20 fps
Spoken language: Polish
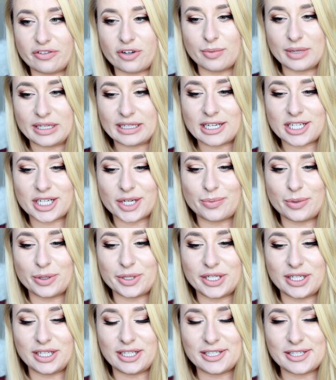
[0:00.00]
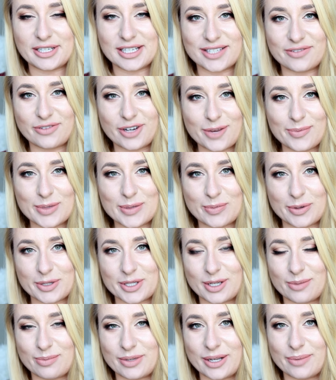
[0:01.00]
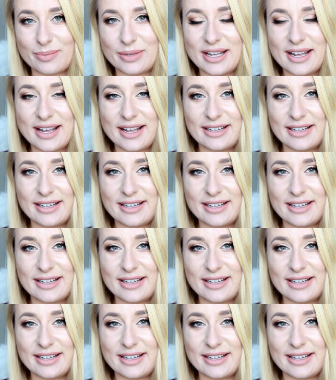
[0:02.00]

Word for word: w komentarzach podzielili się swoim sposobem